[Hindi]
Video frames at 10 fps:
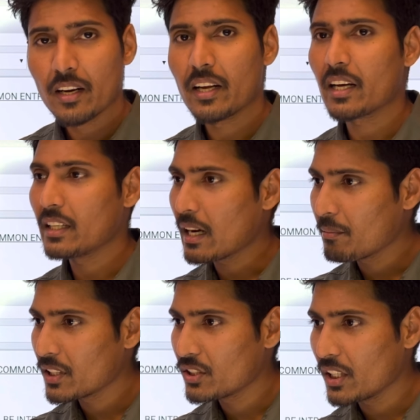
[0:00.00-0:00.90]
ठीक है या
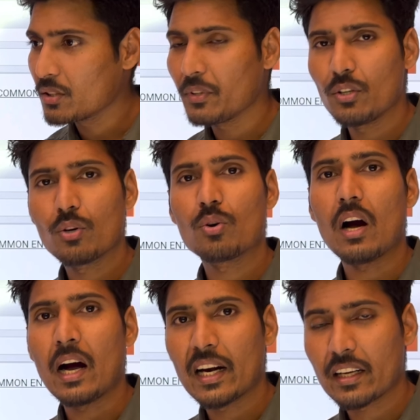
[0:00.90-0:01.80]
बच्चे इस वीडियो को
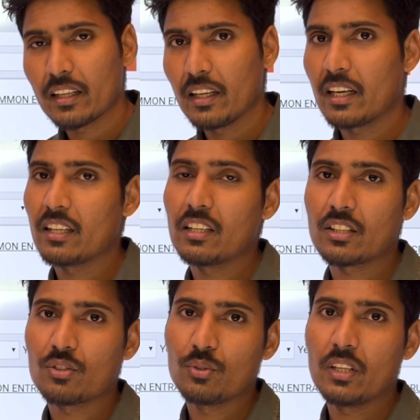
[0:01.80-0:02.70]
आठ के देखें दस को